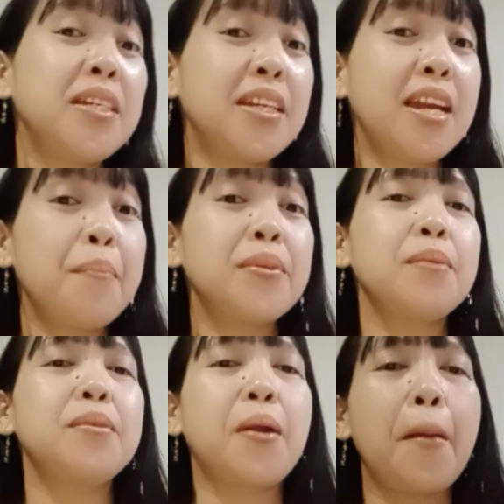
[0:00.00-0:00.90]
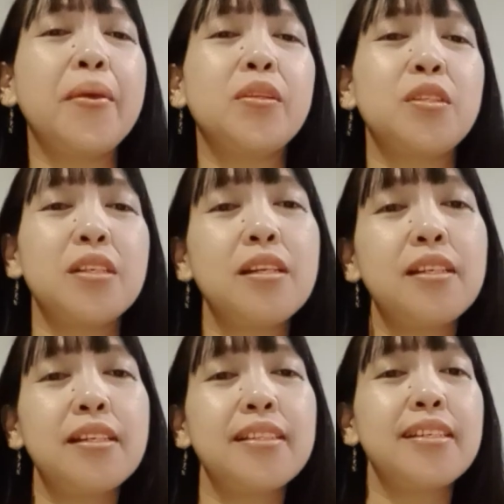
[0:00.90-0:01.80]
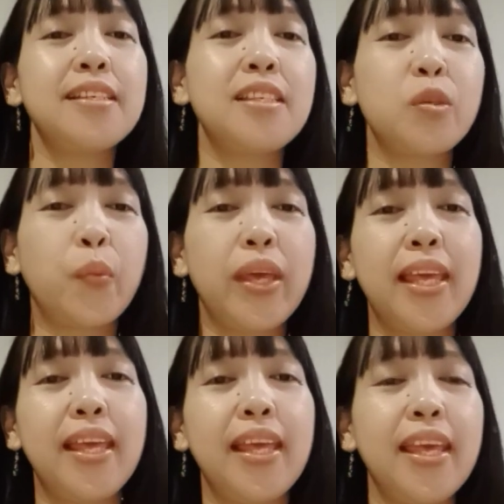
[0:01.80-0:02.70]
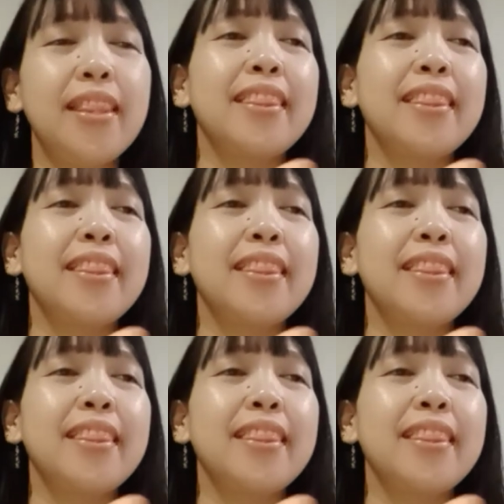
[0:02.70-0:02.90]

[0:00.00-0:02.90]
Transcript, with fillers: share, subscribe me to channel. This is Tweet.